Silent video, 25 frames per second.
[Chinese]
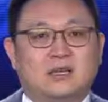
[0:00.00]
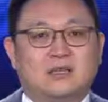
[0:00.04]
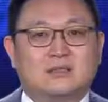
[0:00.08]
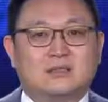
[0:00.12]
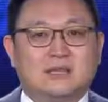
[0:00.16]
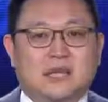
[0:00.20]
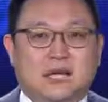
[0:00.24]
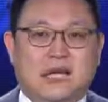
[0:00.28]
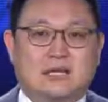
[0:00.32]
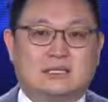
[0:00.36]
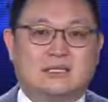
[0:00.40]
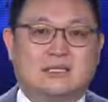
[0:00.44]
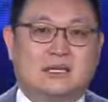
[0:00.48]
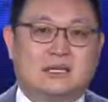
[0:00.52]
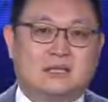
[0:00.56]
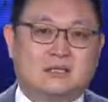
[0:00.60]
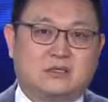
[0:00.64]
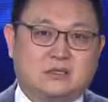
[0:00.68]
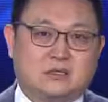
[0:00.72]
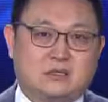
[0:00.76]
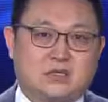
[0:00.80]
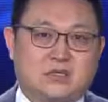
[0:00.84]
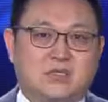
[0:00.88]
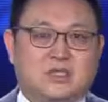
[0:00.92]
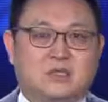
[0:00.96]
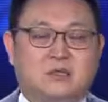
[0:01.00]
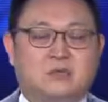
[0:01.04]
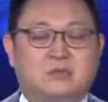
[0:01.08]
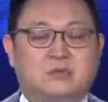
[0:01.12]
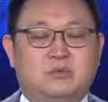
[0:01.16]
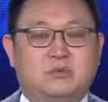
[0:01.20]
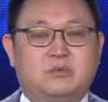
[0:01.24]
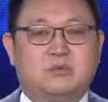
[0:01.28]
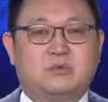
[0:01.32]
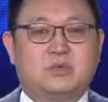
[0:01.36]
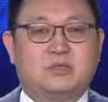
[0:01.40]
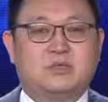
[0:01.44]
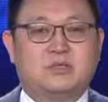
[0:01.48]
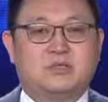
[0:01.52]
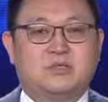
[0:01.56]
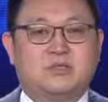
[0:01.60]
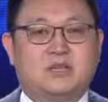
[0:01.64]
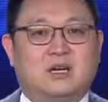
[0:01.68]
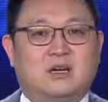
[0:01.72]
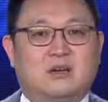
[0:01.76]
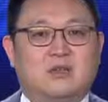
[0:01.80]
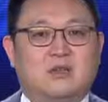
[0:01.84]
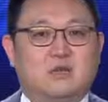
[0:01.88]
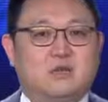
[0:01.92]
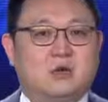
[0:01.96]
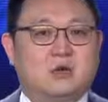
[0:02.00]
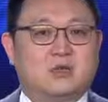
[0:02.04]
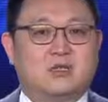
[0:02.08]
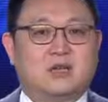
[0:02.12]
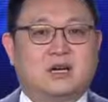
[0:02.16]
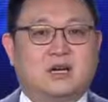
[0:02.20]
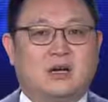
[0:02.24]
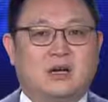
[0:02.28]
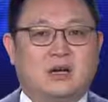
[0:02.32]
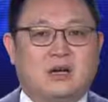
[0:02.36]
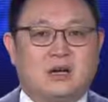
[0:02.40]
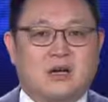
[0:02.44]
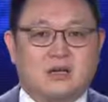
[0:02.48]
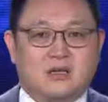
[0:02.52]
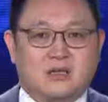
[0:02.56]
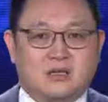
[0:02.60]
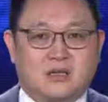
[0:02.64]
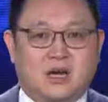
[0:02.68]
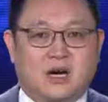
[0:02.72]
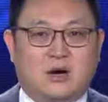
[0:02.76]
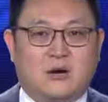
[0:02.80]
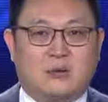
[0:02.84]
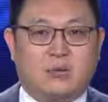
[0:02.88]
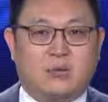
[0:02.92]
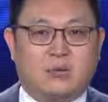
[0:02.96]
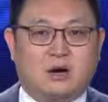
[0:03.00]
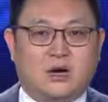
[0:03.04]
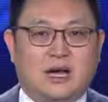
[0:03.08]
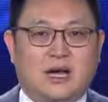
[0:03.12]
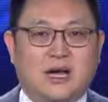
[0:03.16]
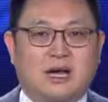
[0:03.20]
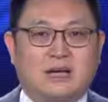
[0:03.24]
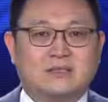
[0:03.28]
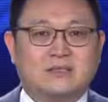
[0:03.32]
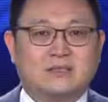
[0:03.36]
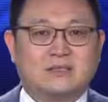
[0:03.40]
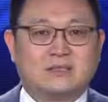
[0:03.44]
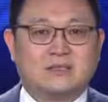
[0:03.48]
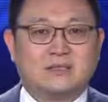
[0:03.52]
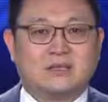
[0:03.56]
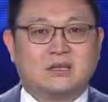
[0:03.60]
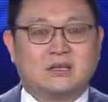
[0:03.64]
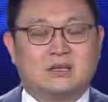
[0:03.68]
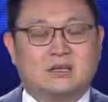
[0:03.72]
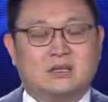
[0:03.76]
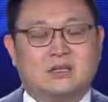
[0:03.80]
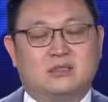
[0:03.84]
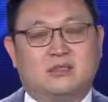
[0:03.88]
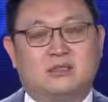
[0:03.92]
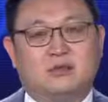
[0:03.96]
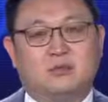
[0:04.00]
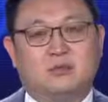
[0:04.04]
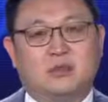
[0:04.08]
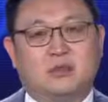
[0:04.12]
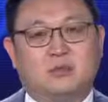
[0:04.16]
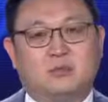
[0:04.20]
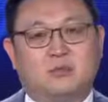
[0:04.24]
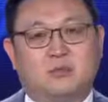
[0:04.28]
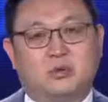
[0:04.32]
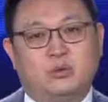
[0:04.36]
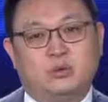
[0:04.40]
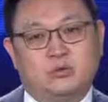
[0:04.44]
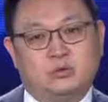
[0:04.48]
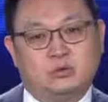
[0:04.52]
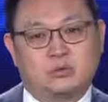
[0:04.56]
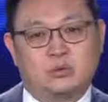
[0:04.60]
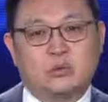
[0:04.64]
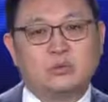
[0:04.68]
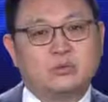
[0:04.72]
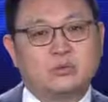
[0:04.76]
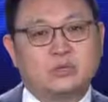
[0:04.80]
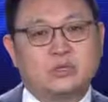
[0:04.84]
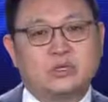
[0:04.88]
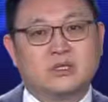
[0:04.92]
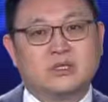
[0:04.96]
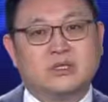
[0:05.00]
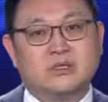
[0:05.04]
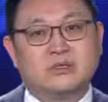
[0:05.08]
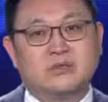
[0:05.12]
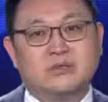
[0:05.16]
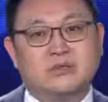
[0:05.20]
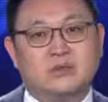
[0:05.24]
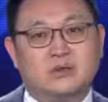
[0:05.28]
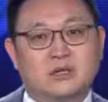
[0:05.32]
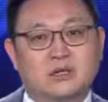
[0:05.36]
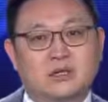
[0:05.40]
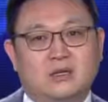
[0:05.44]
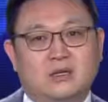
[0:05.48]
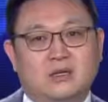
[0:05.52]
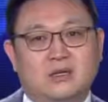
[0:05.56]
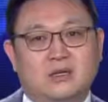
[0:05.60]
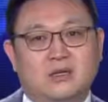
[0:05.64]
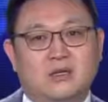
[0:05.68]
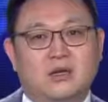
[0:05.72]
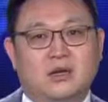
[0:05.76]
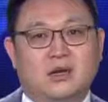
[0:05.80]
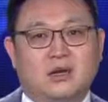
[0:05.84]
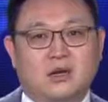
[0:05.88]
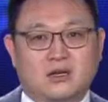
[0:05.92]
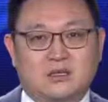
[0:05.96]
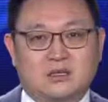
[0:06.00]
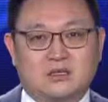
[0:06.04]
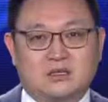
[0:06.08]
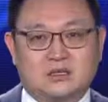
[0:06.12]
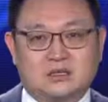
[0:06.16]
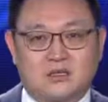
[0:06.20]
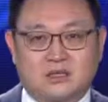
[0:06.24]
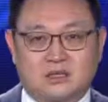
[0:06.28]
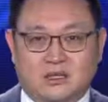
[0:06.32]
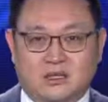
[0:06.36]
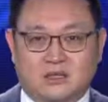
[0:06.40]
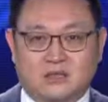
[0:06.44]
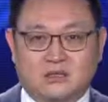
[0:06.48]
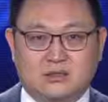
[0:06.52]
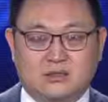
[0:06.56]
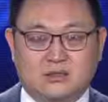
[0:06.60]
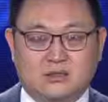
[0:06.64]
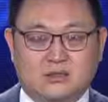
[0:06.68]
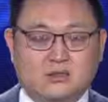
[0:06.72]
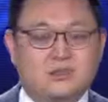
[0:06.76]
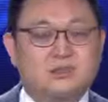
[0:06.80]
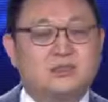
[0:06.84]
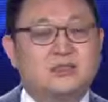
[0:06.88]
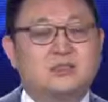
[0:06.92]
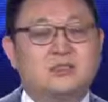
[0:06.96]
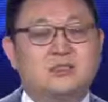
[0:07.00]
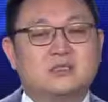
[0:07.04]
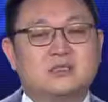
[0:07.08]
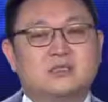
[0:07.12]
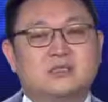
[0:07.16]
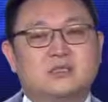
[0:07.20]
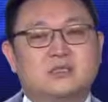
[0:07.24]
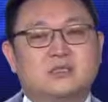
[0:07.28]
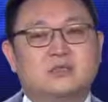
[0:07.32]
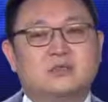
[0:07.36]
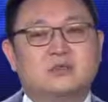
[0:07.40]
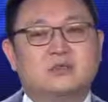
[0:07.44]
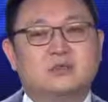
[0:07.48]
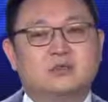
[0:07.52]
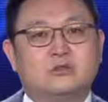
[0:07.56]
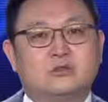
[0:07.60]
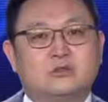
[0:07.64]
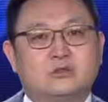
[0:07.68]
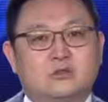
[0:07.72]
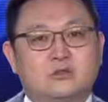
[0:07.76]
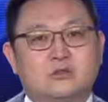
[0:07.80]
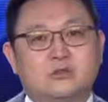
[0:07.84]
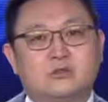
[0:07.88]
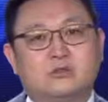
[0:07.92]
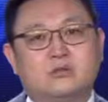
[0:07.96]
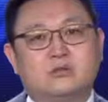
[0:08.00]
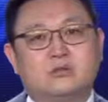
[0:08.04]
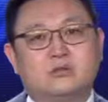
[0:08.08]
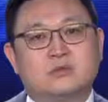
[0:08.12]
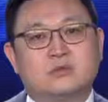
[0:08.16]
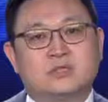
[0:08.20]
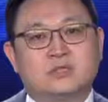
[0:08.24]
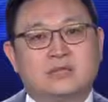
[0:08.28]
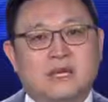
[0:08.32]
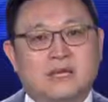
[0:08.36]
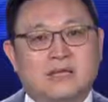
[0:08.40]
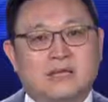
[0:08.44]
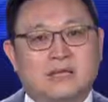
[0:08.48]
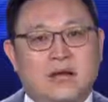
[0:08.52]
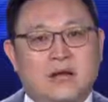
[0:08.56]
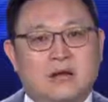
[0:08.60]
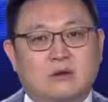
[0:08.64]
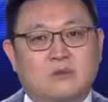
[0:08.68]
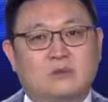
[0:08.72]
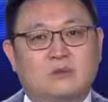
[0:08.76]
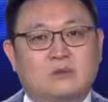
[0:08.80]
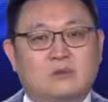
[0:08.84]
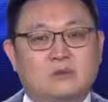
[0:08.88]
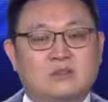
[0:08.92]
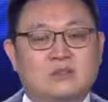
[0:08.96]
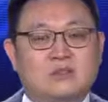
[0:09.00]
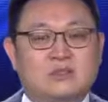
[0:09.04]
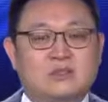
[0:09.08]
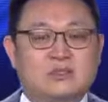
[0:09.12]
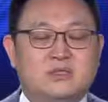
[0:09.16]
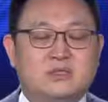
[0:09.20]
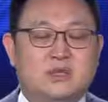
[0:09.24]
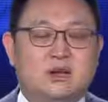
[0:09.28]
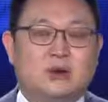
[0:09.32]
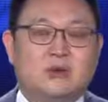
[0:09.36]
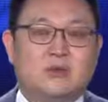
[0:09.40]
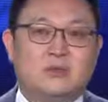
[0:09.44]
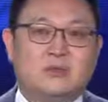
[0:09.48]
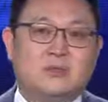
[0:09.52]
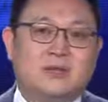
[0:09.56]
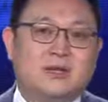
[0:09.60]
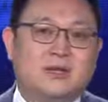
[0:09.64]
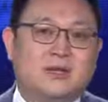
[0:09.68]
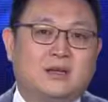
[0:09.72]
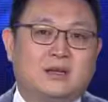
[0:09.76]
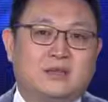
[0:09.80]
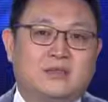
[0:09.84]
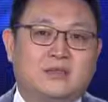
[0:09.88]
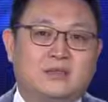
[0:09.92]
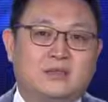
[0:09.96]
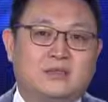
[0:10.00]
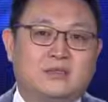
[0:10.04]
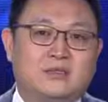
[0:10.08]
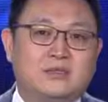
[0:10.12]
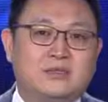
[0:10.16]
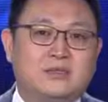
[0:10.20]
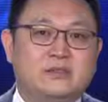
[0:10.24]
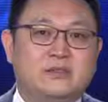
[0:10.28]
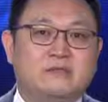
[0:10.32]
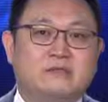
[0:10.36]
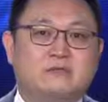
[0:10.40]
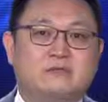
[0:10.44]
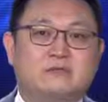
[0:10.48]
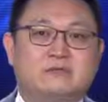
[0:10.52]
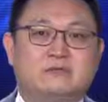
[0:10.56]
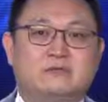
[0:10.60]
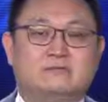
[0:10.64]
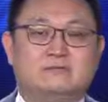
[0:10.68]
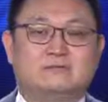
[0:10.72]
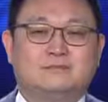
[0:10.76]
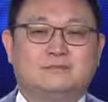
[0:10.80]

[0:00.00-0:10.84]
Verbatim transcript: 大家只不过是想过上老婆孩子热炕头的普通人生活，而这正是中共在大陆消灭了的幸福。